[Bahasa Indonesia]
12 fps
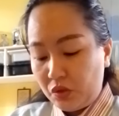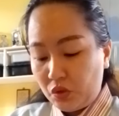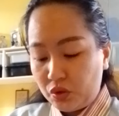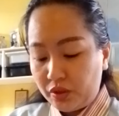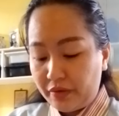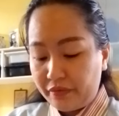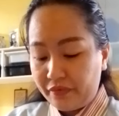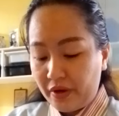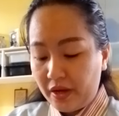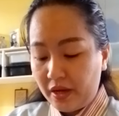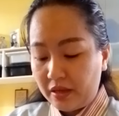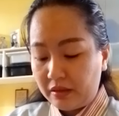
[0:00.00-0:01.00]

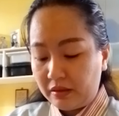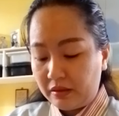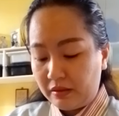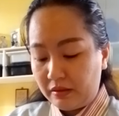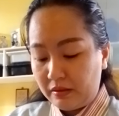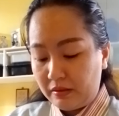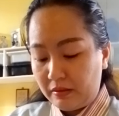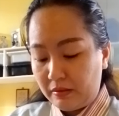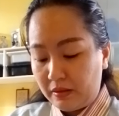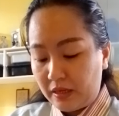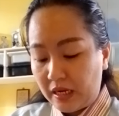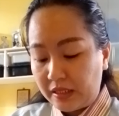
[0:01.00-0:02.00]
Yosafat,
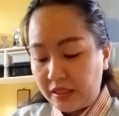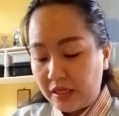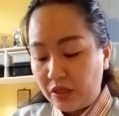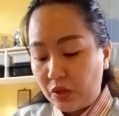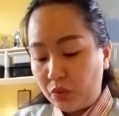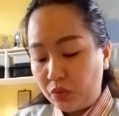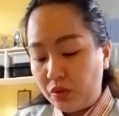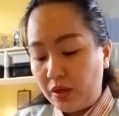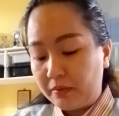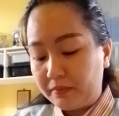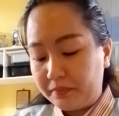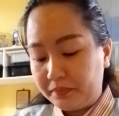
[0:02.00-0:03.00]
Raja
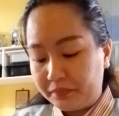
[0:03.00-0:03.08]
Yehuda.